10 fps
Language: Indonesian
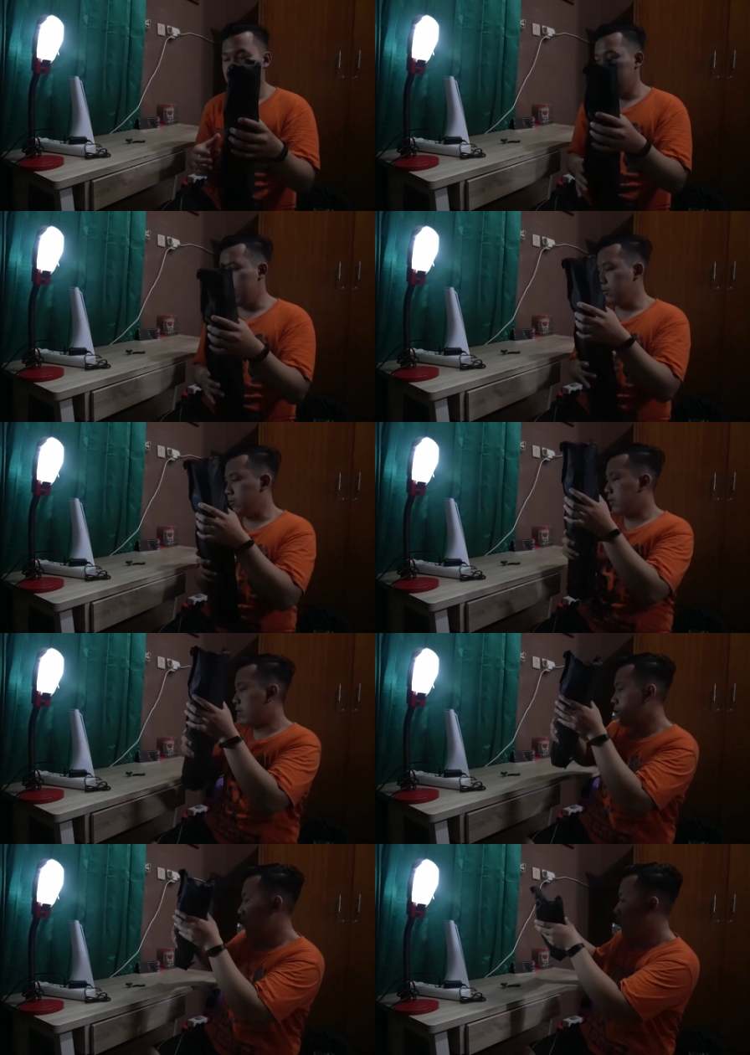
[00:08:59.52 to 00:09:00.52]
langsung
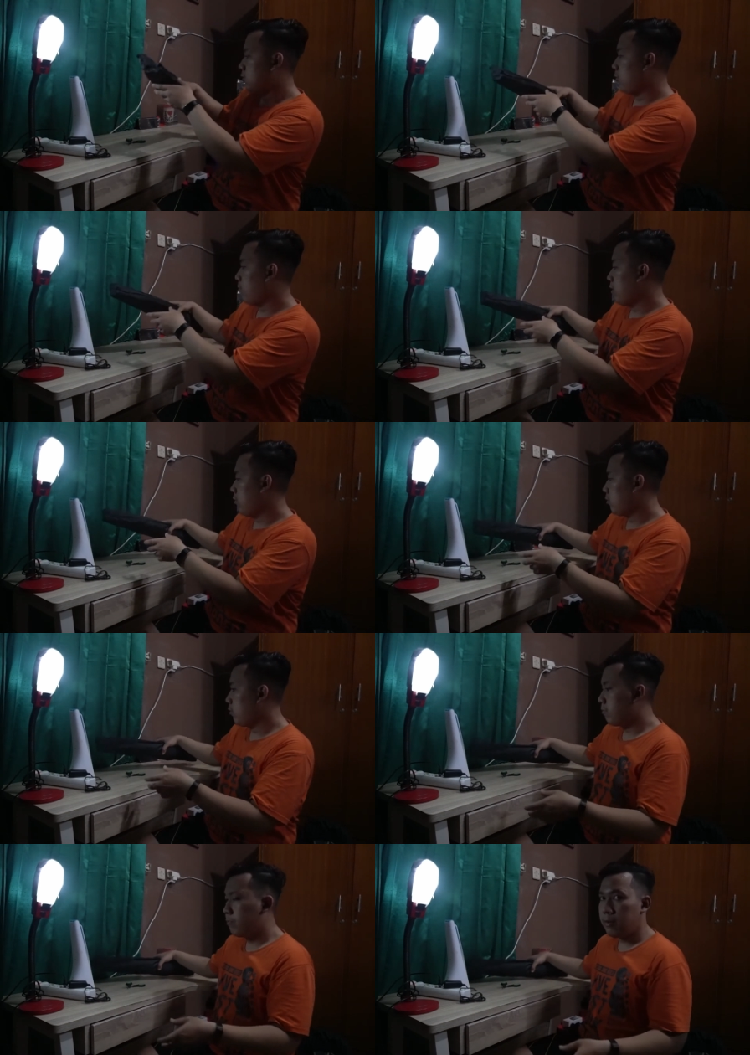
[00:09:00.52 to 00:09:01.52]
saja ya coba
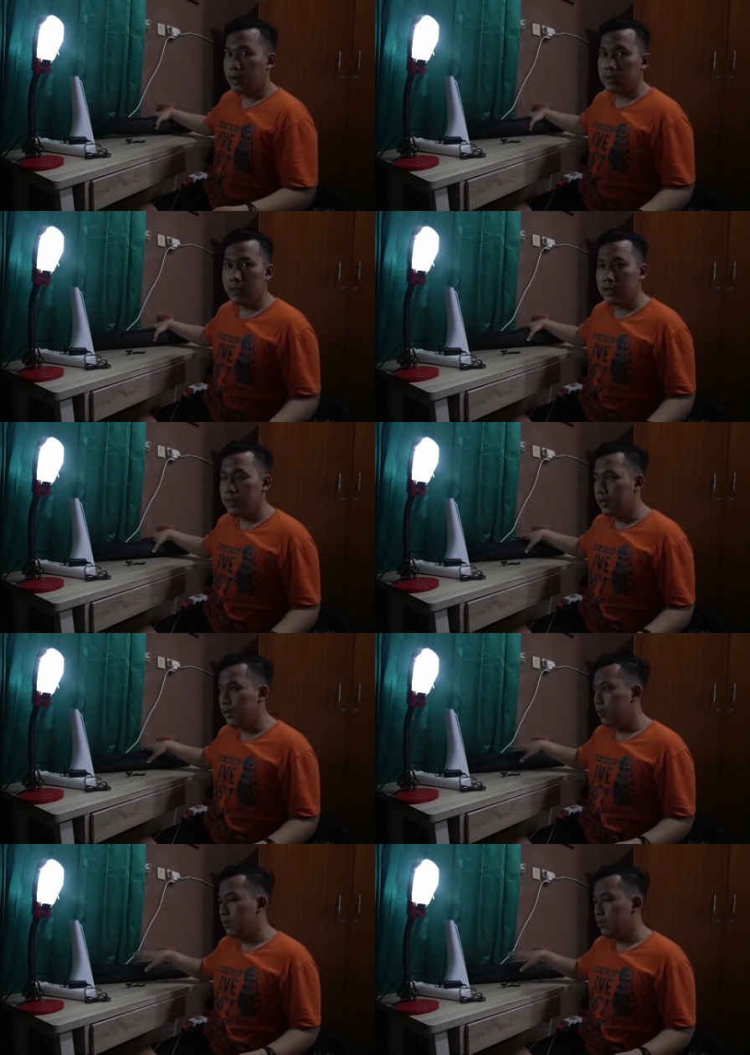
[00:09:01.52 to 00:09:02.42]
untuk praktekin ya